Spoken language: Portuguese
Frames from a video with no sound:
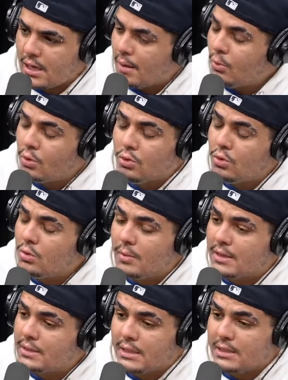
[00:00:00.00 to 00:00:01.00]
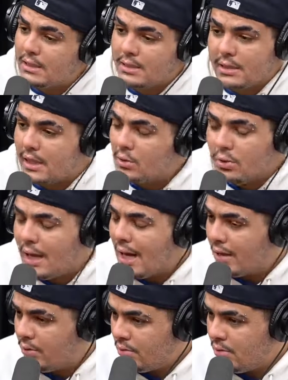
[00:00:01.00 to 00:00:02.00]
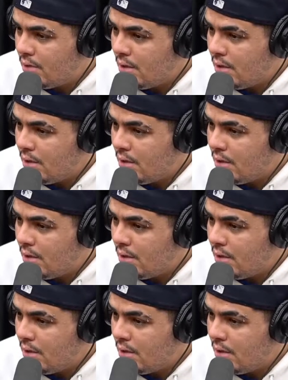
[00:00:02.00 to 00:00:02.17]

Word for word: Acabou tudo, mano. Tá tudo errado.